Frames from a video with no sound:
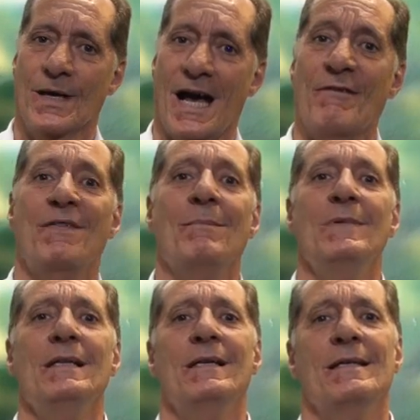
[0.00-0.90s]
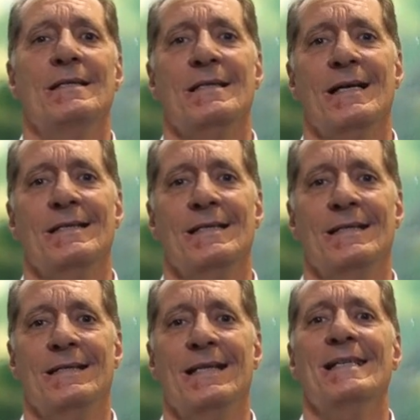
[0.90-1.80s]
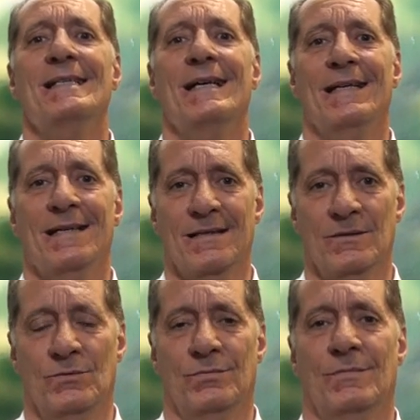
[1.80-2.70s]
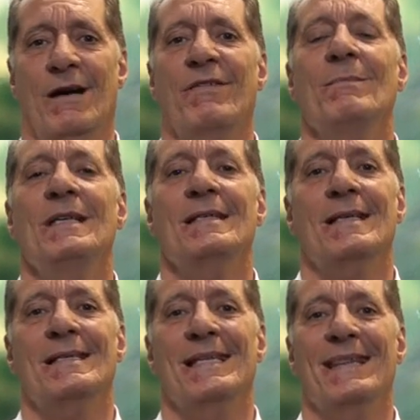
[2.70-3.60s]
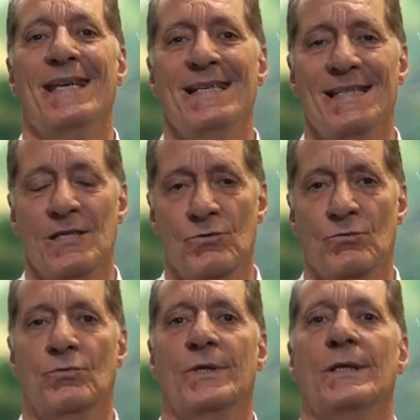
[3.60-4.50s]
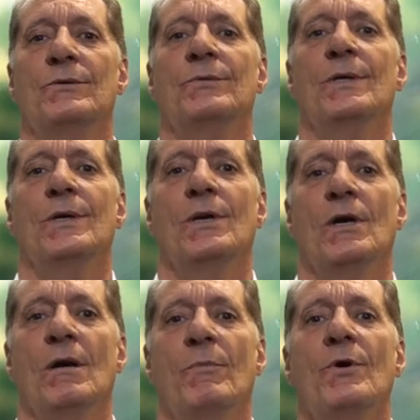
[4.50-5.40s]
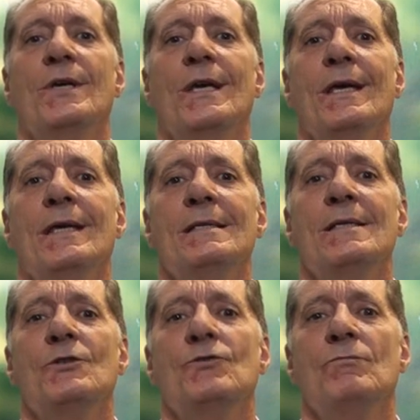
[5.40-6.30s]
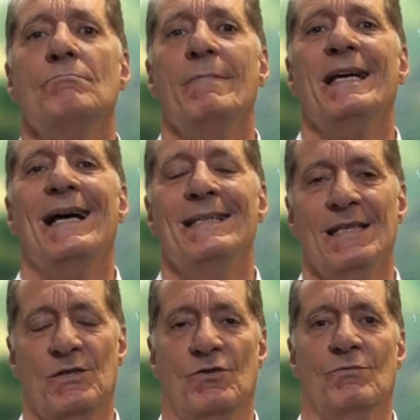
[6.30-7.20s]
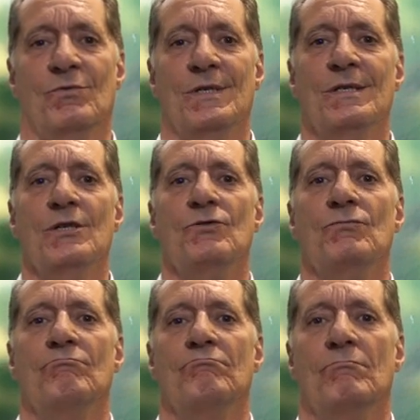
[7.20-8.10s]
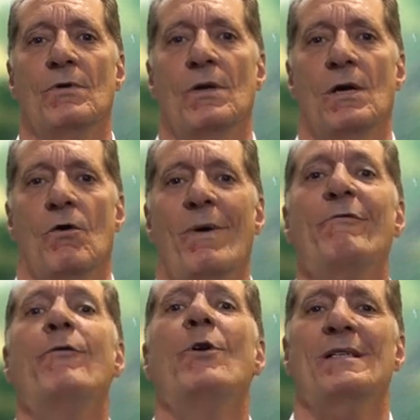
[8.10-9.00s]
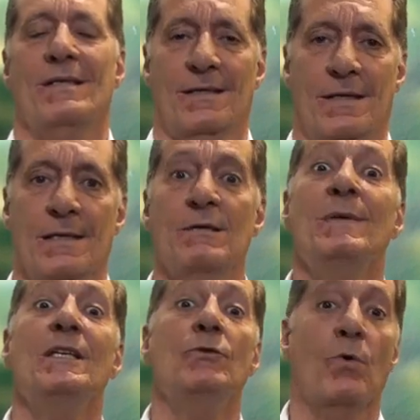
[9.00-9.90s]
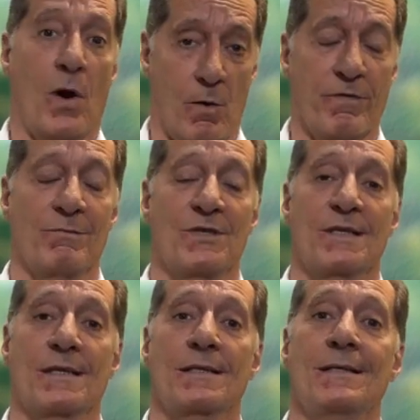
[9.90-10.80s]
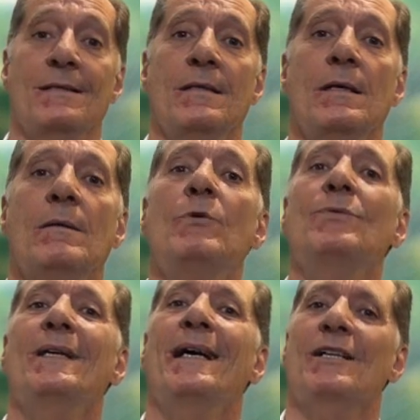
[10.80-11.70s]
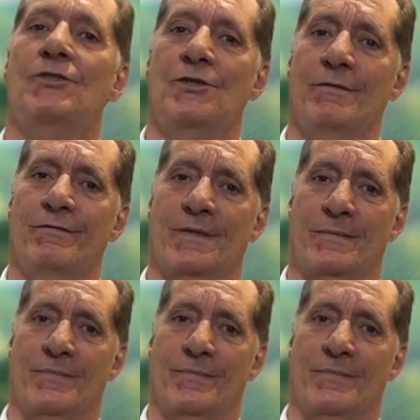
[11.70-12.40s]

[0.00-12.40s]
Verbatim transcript: A família está se desagregando, a família está se desestruturando, porque existe um mecanismo, existe um, uma força espiritual, vamos dizer assim, muito negativa